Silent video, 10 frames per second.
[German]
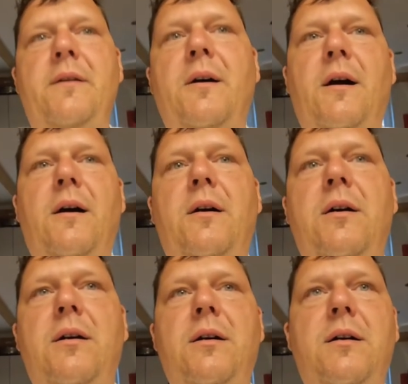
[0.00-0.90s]
Ja,
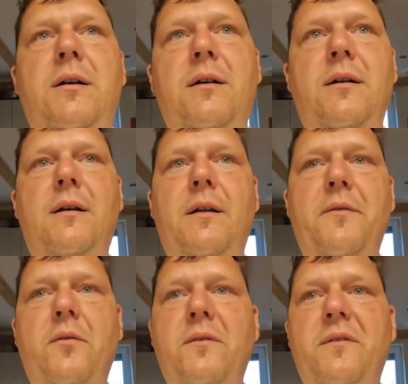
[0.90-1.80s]

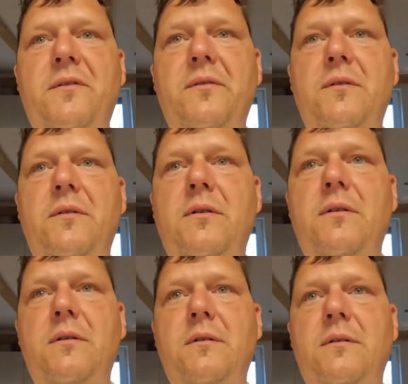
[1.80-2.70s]
ansonsten
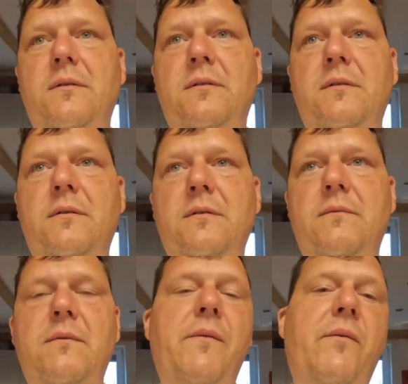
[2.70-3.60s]

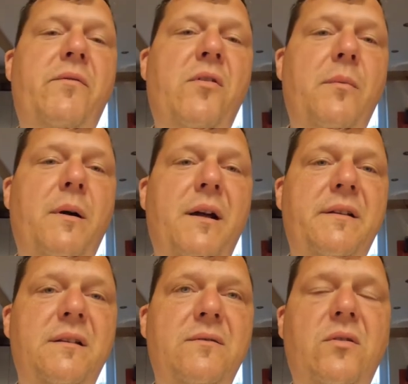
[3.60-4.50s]
werden wir
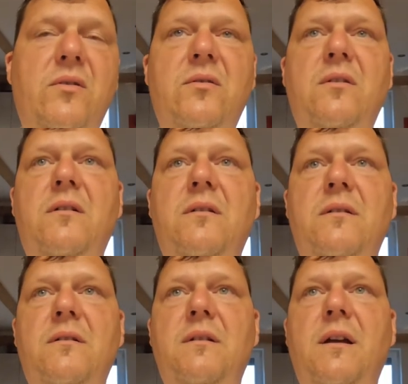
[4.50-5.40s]
vorbereiten die Woche noch.
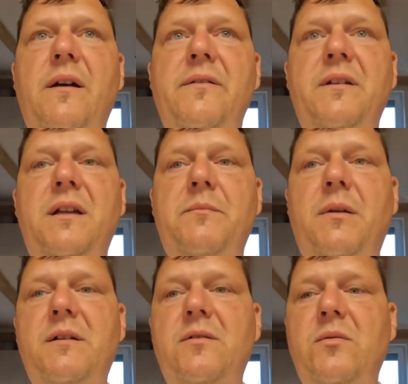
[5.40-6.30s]
Die Reise geht
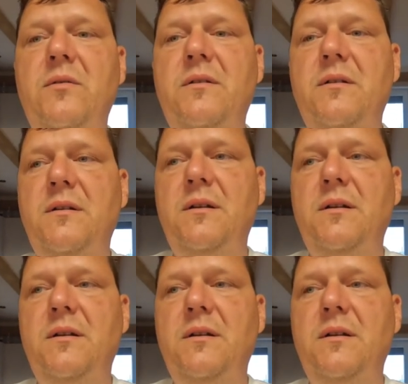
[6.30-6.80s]
bald los.